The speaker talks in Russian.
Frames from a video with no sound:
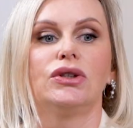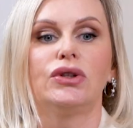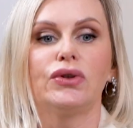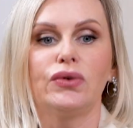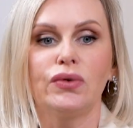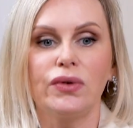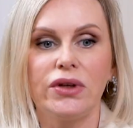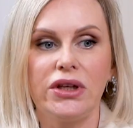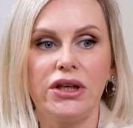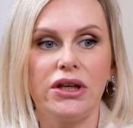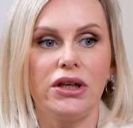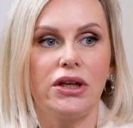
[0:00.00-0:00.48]

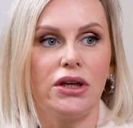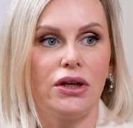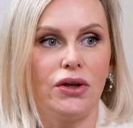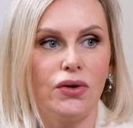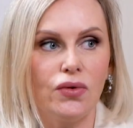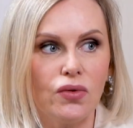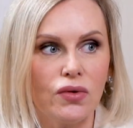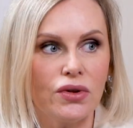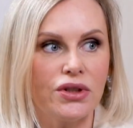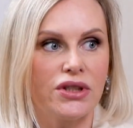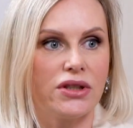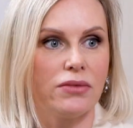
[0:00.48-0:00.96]
Другие
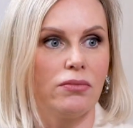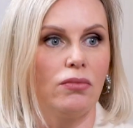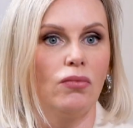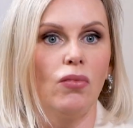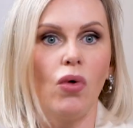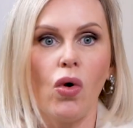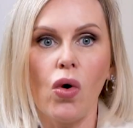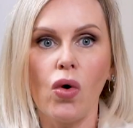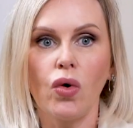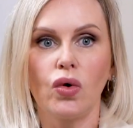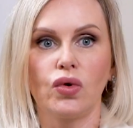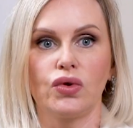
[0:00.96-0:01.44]
люди
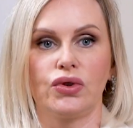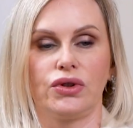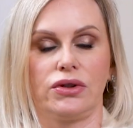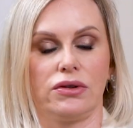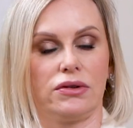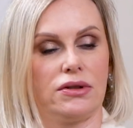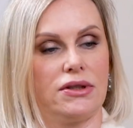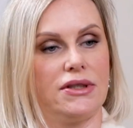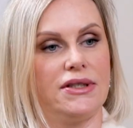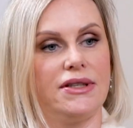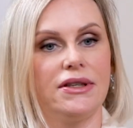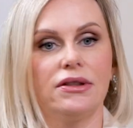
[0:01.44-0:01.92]
могут
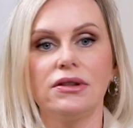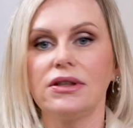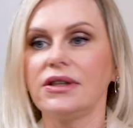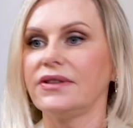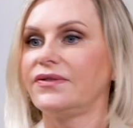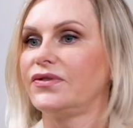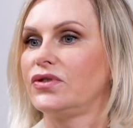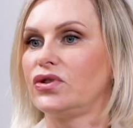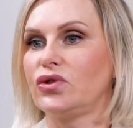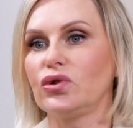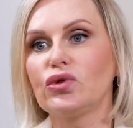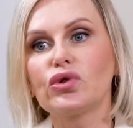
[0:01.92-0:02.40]

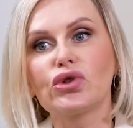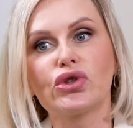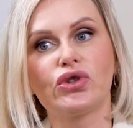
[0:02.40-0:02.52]
делать все,